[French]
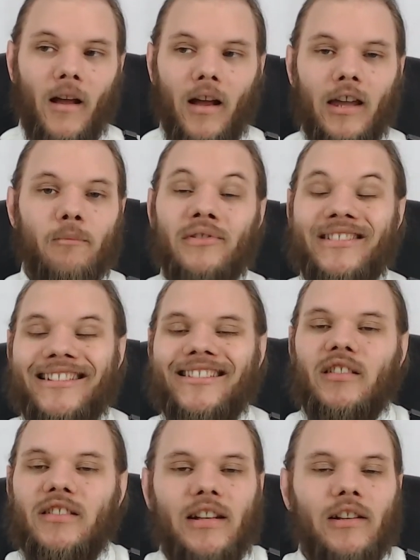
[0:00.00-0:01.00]
avec
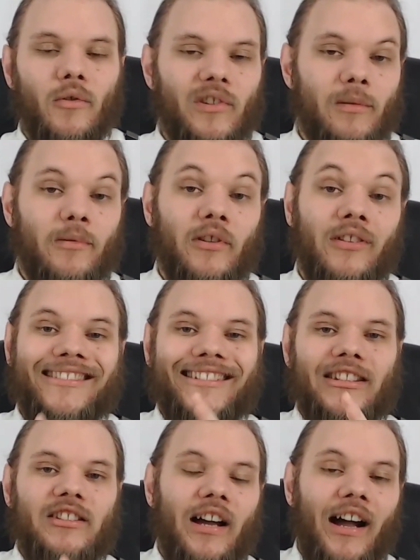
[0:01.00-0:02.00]
peut-être quelques épisodes
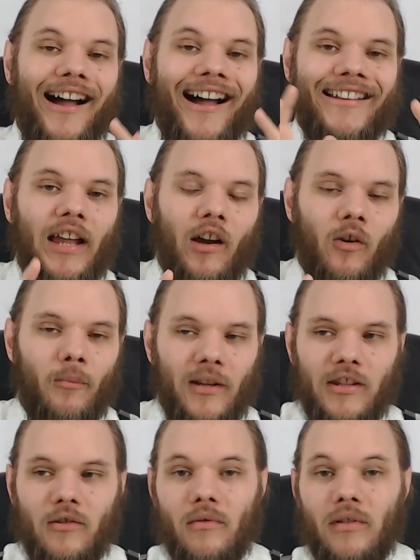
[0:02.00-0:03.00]
dédiés à un arc en
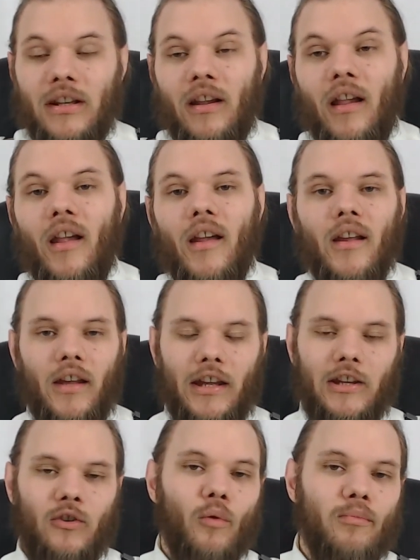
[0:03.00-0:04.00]
particulier
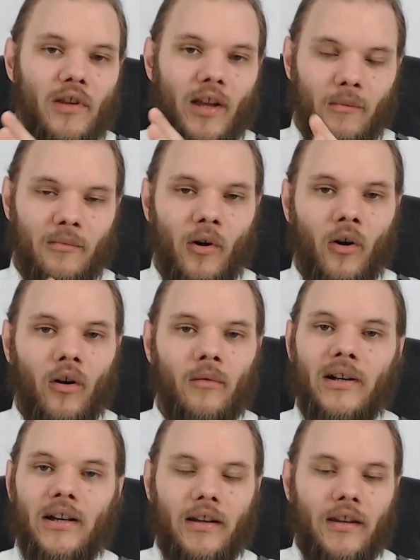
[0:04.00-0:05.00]
et qu'au bout d'un moment,
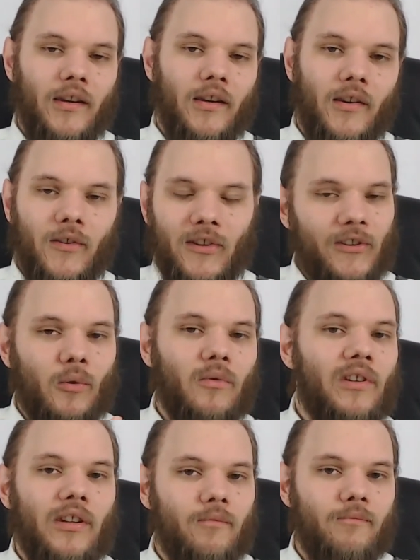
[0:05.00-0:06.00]
bah, ça se
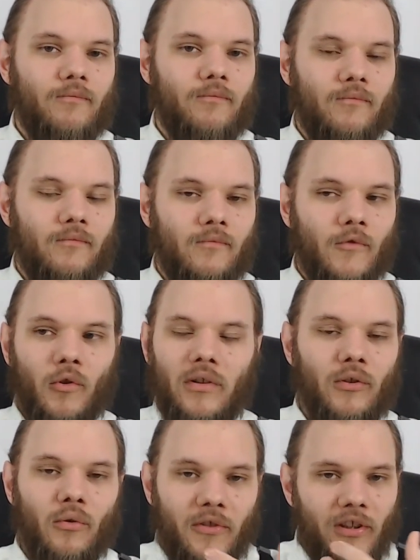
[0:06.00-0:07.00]
réunit, que les deux se